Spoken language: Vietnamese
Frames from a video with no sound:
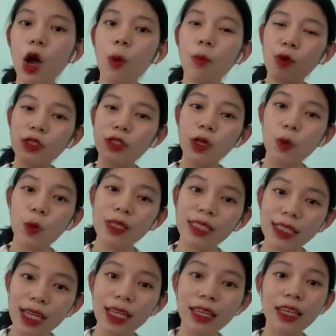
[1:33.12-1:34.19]
Một chiếc quần
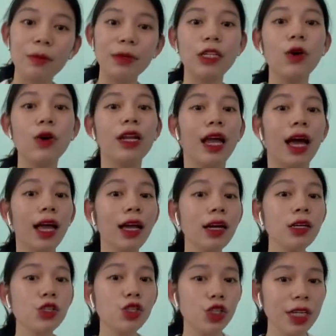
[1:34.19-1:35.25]
jean thì mình sẽ gọi là
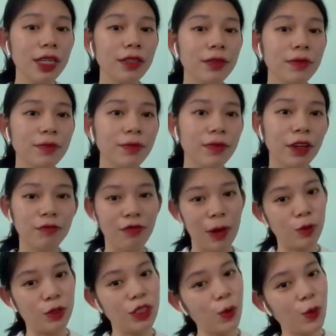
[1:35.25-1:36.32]
un jean. Và một
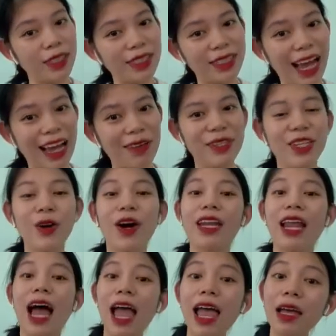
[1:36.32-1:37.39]
chiếc quần dài mình sẽ gọi
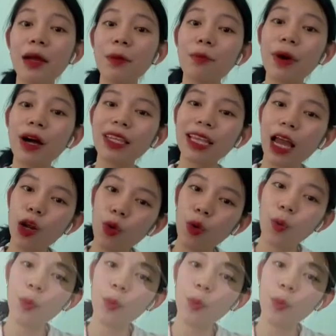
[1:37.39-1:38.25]
là un pantalon.